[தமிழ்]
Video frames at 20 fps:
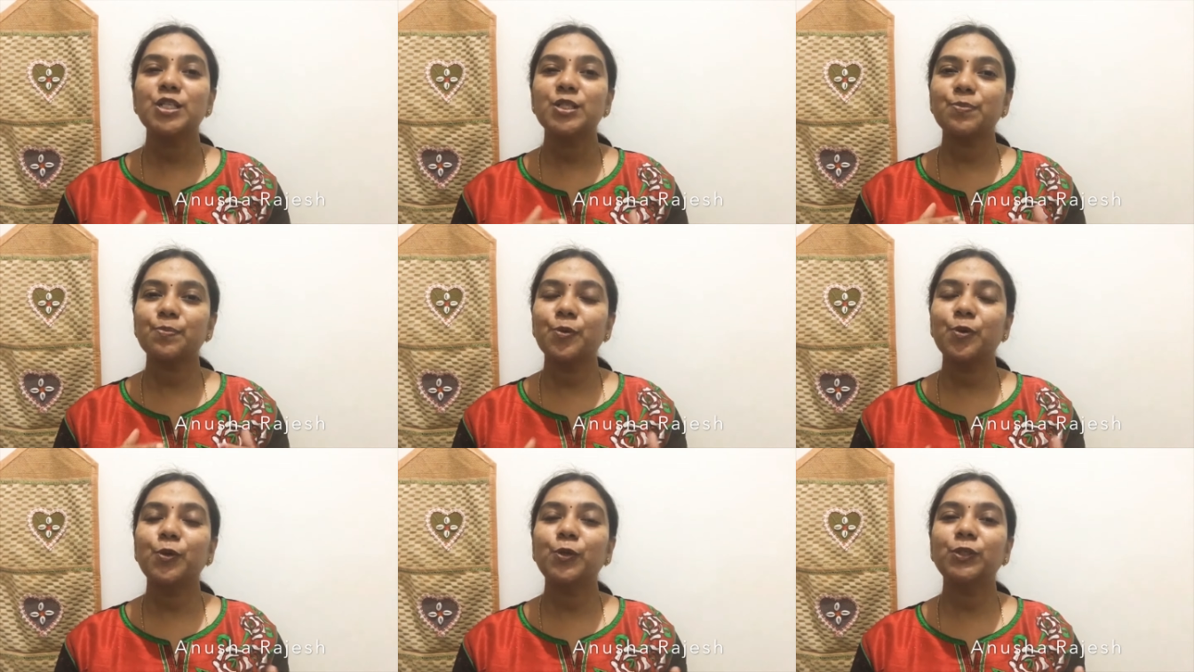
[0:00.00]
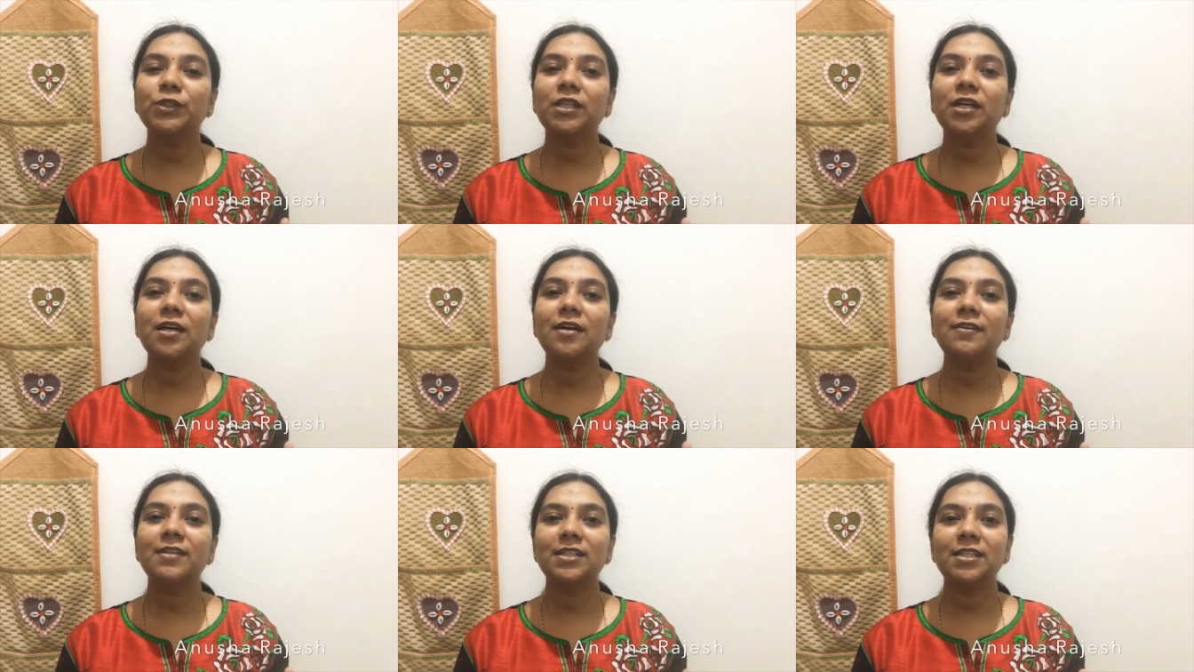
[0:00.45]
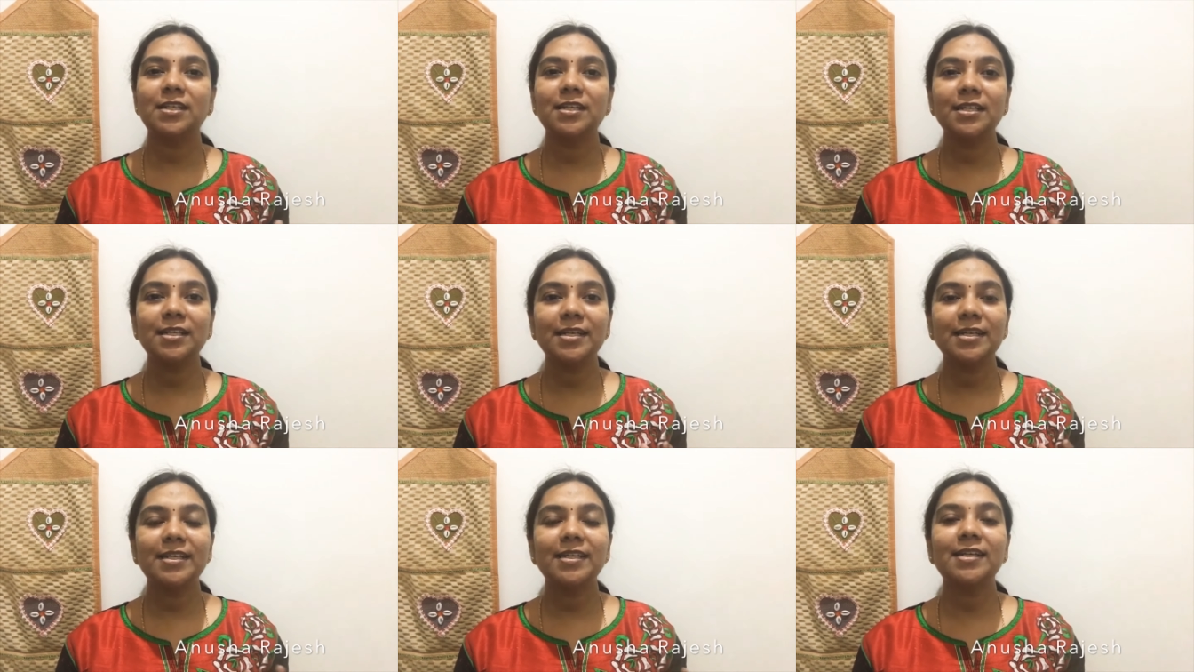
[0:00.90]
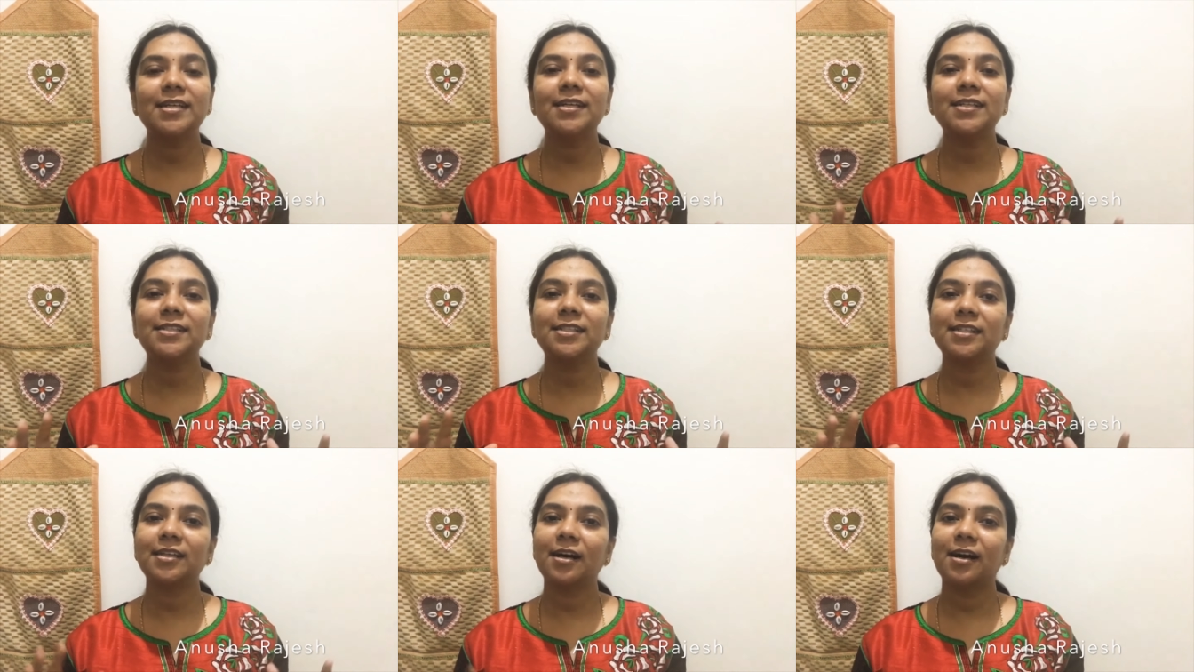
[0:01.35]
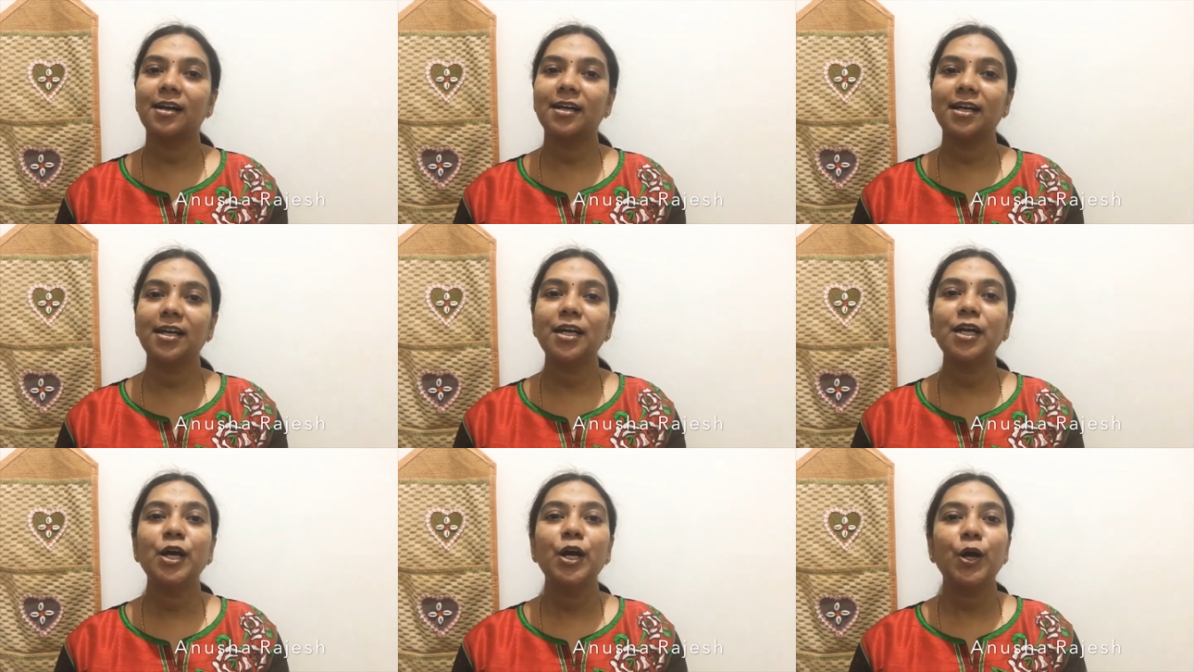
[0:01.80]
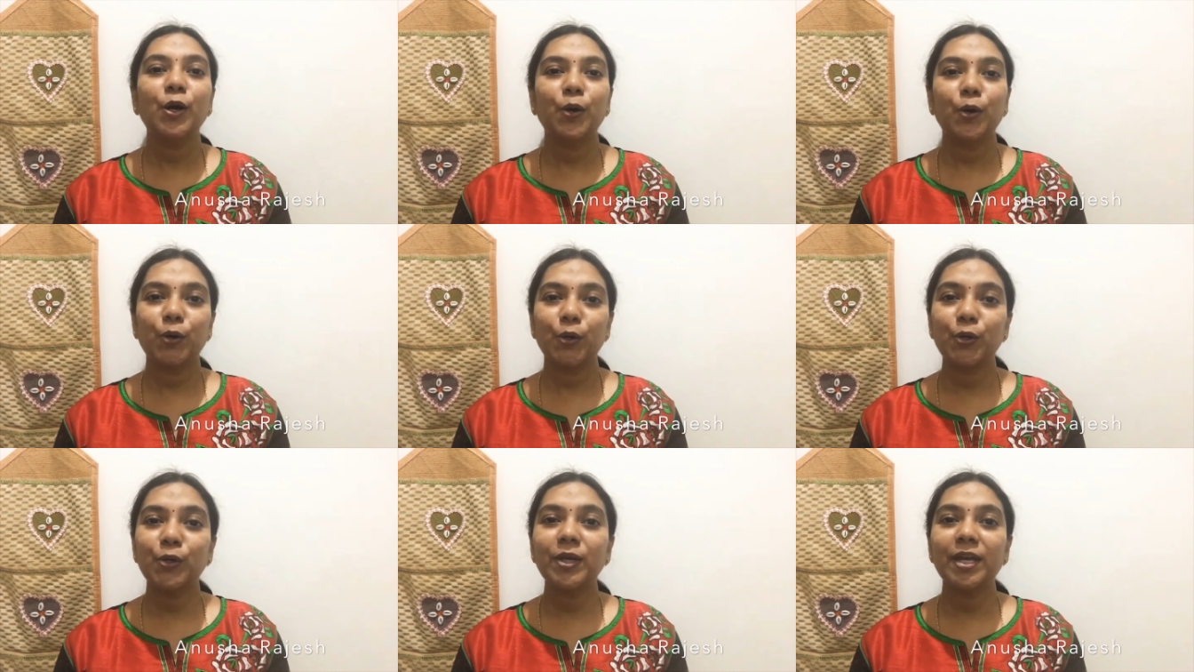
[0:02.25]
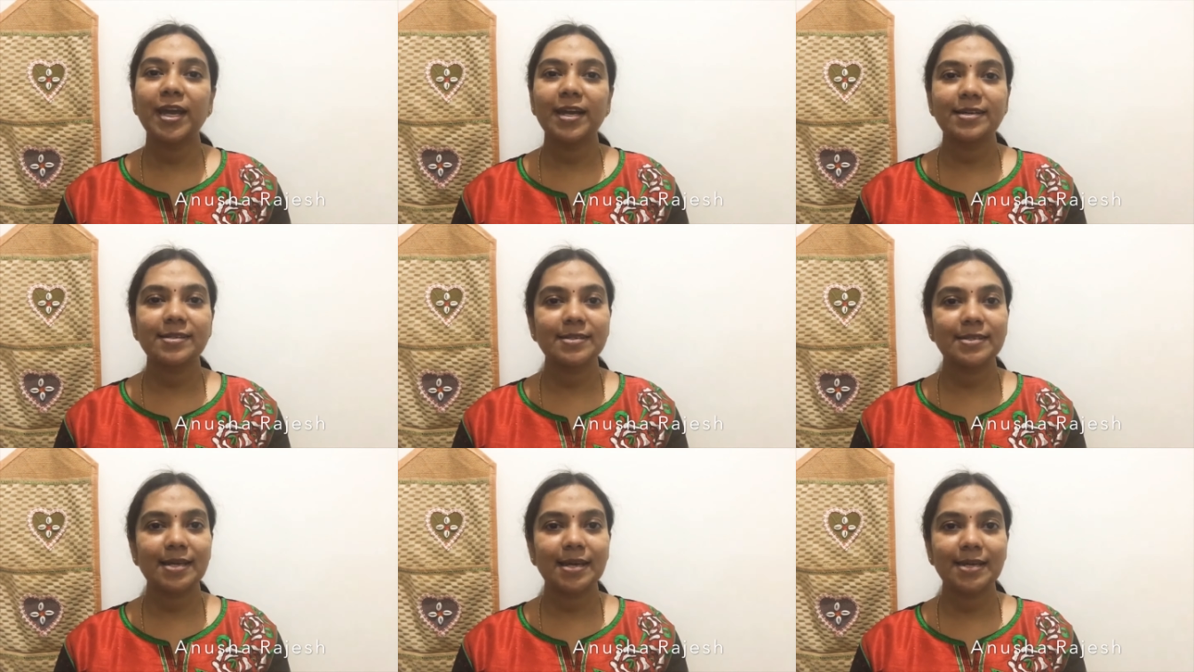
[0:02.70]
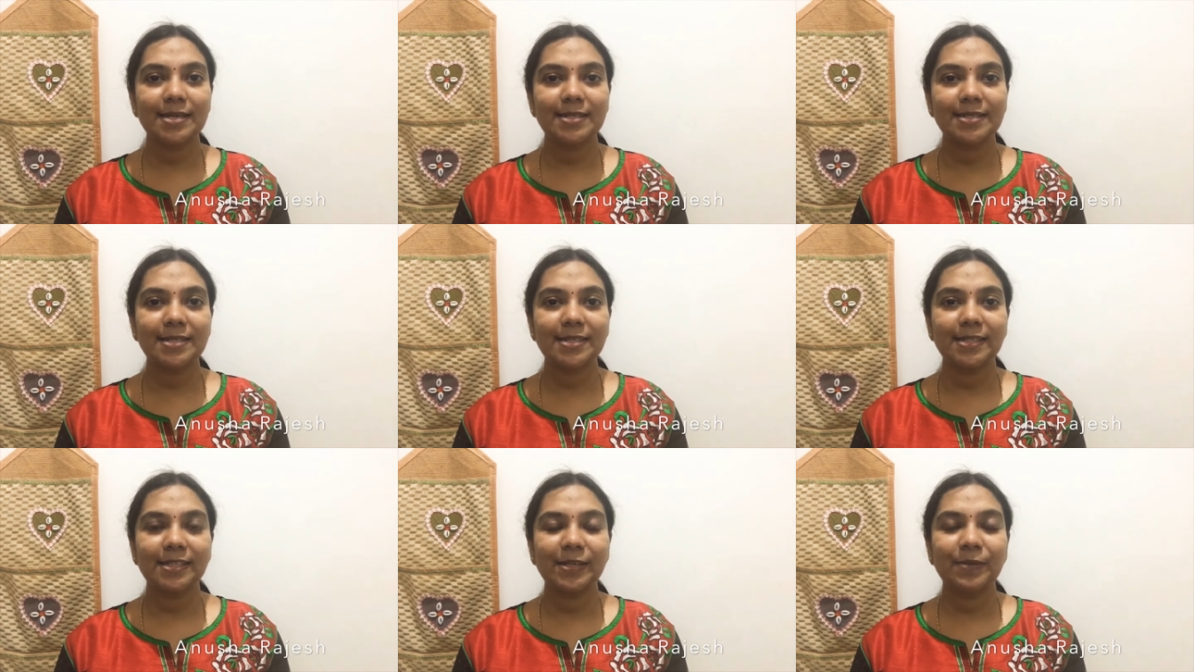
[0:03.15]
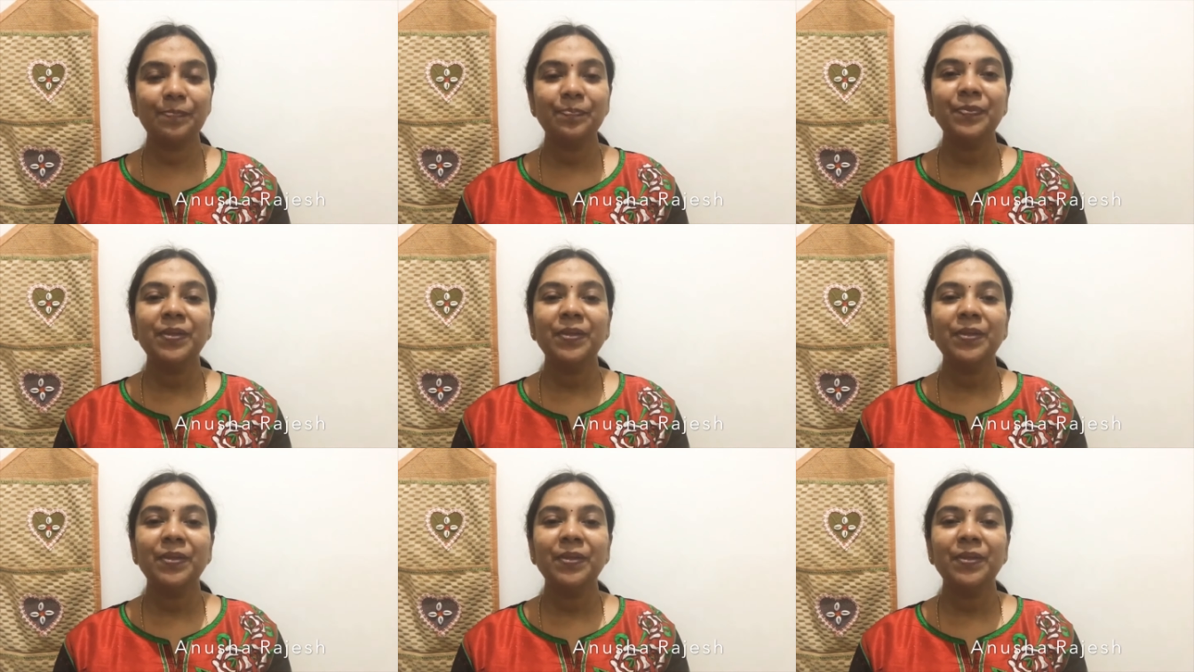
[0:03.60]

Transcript: ஸ்மூத்தாக அந்த இருக்கிறதுக்கான ஒரு எக்ஸசைஸ் இது